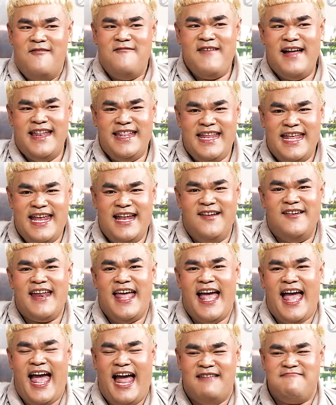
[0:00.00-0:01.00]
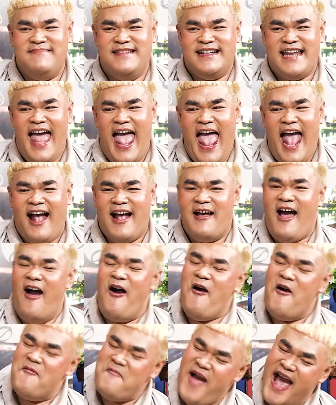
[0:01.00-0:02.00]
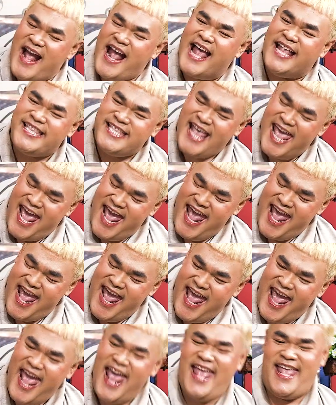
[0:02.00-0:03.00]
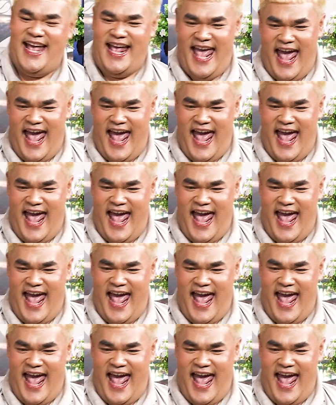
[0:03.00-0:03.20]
วันนี้ลดอาหารมื้อแรกโอมาเกษตรอย่า